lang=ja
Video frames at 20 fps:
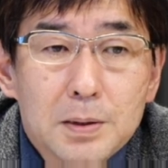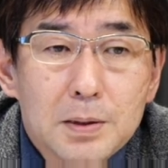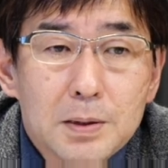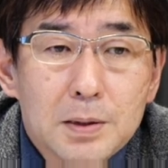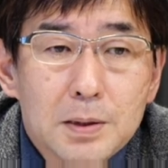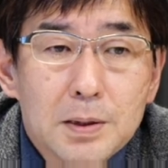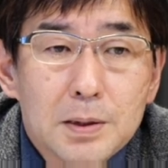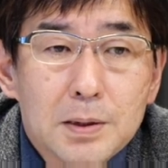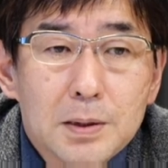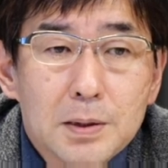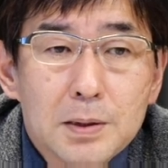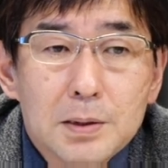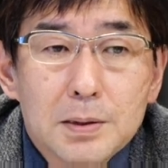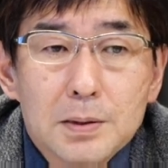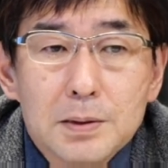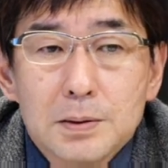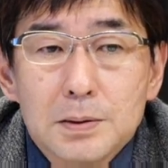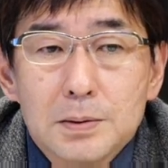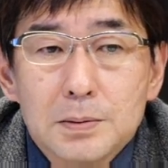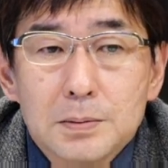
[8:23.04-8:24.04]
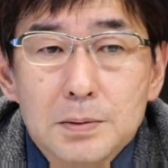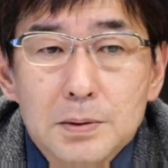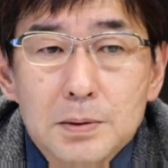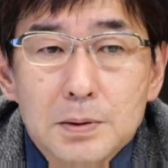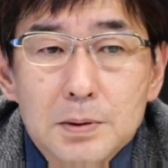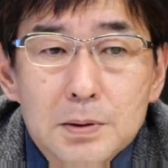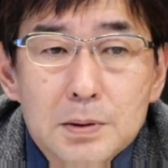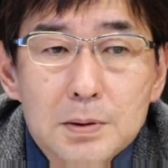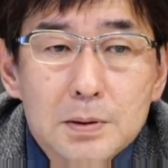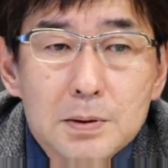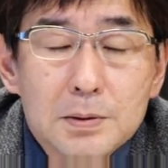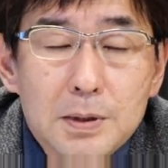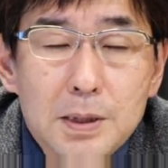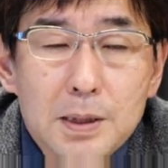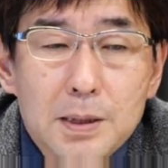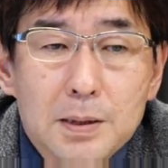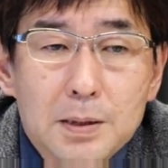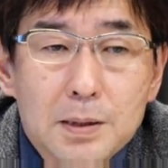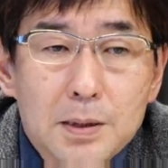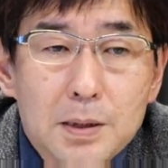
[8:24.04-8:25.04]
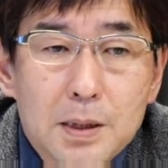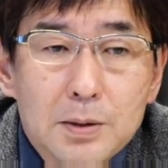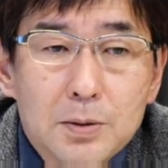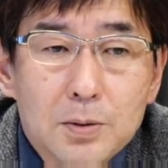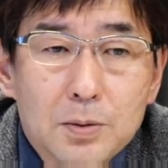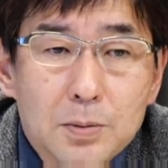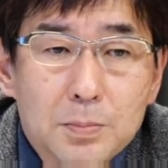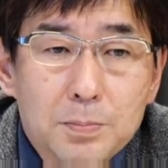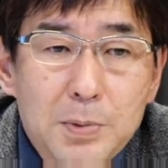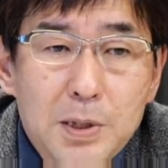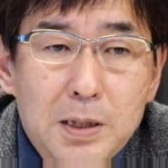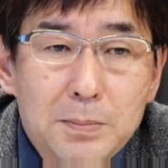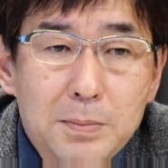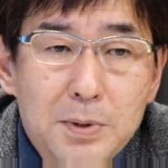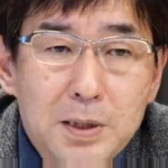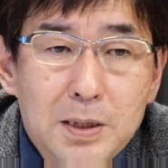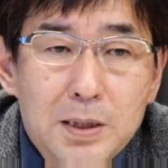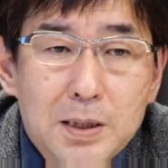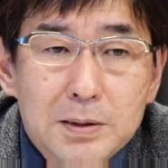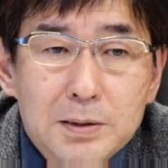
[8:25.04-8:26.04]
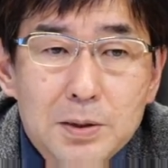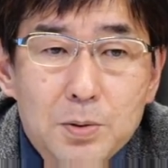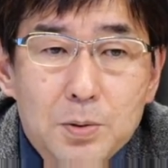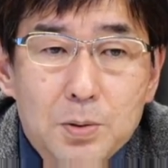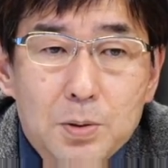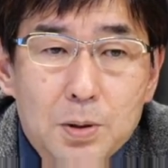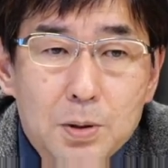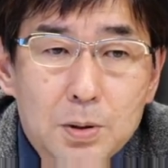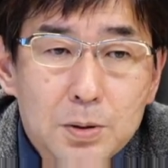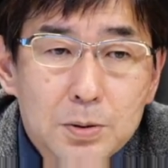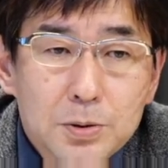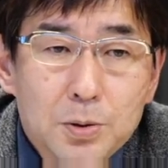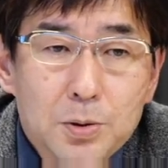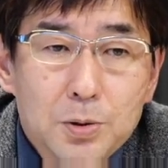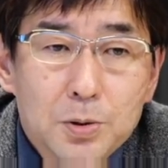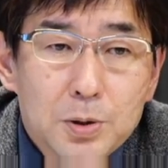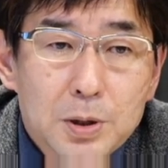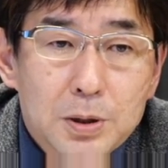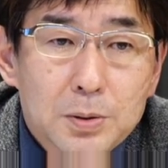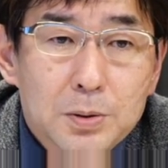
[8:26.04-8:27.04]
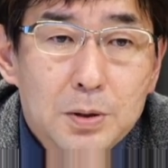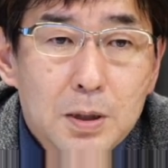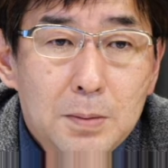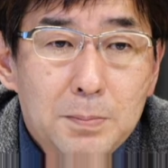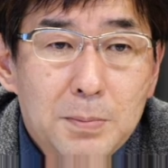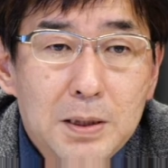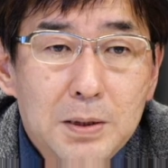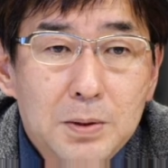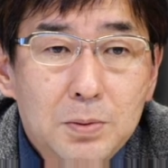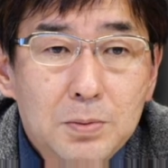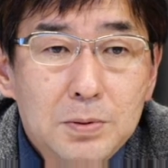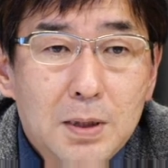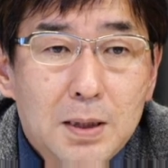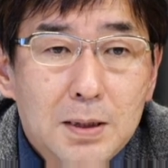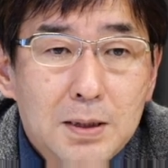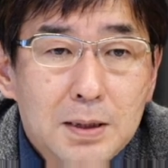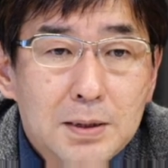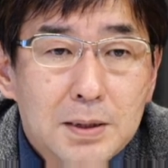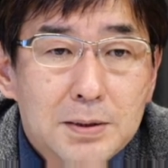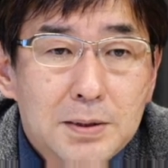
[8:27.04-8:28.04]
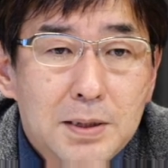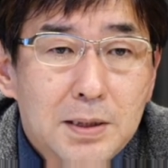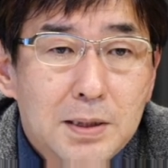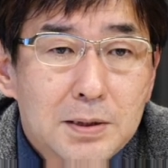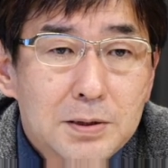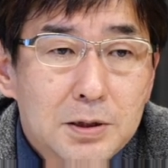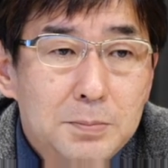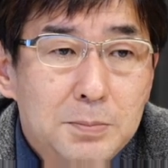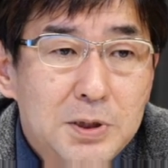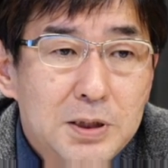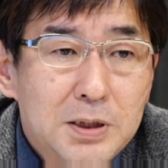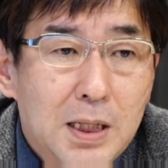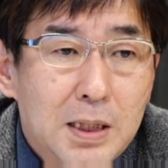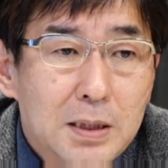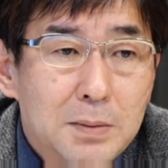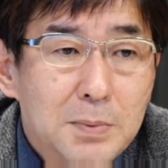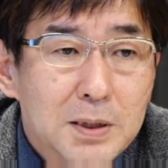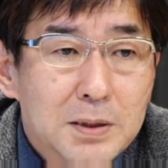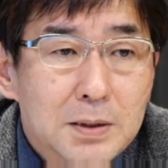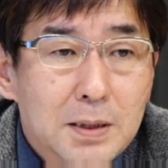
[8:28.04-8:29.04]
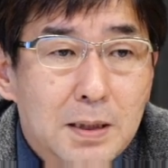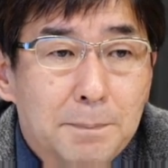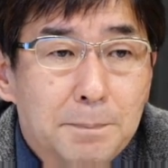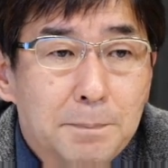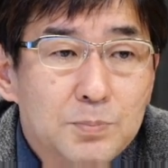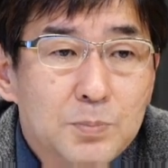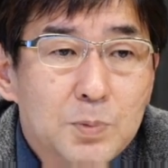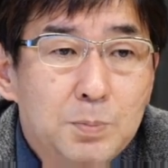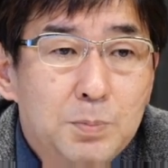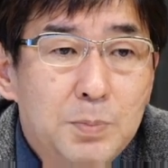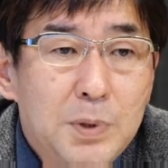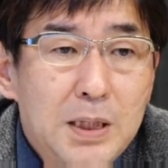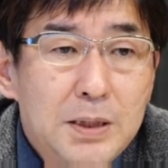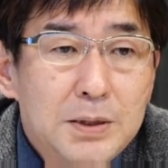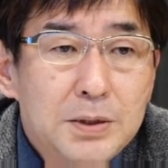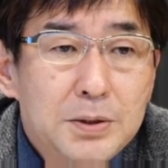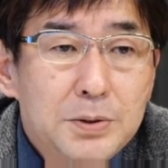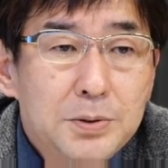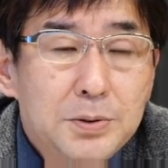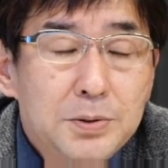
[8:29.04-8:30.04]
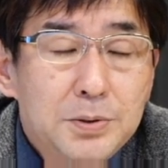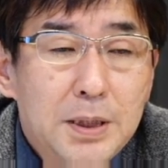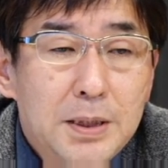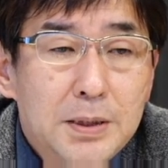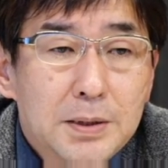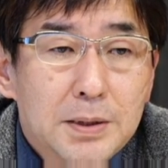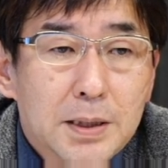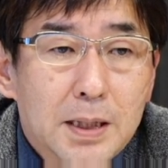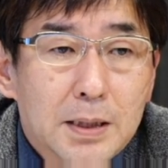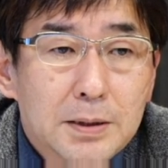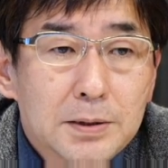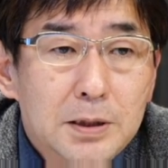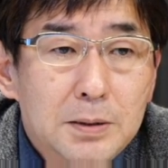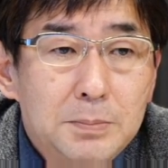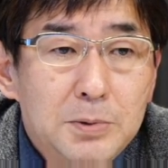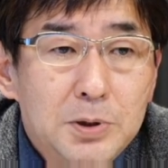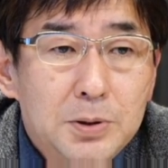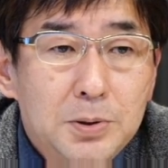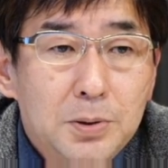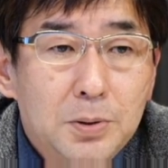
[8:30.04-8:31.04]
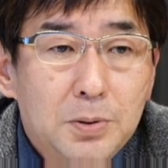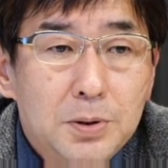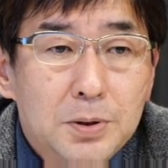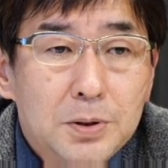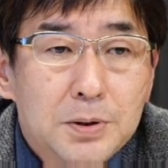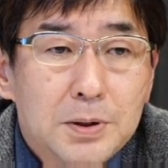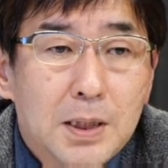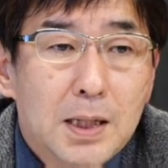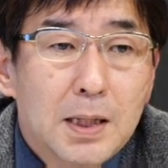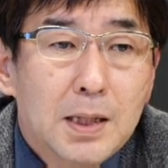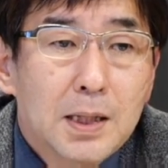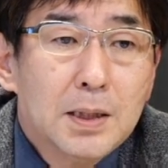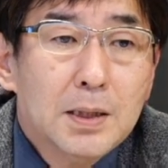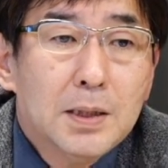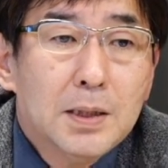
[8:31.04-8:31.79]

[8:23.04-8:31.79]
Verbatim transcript: えー、ねあの目が見えない方の僧侶だとかね、まあ、いろんな形で生活する道がありました。明治10年から義務教育が